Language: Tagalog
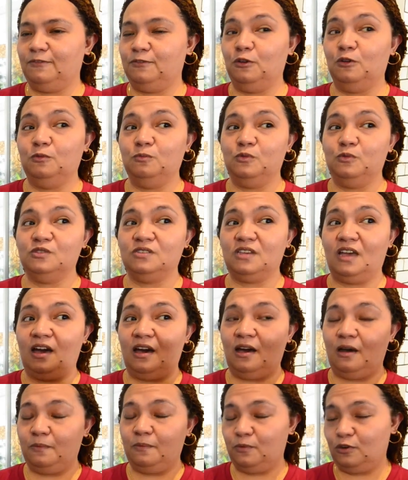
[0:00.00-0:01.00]
Doon po
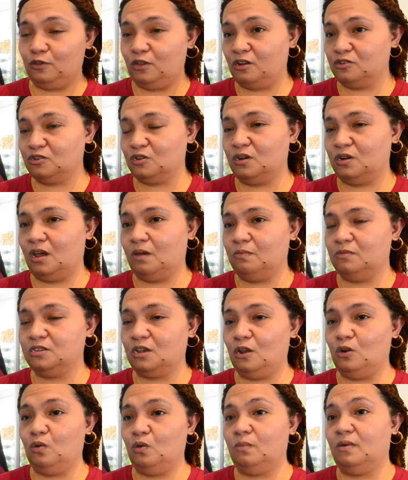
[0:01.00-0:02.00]
sa production namin
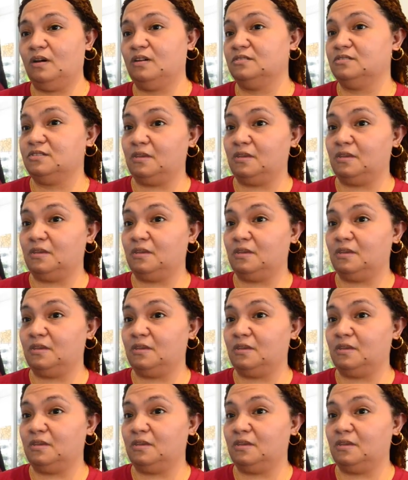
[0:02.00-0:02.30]
sa lumang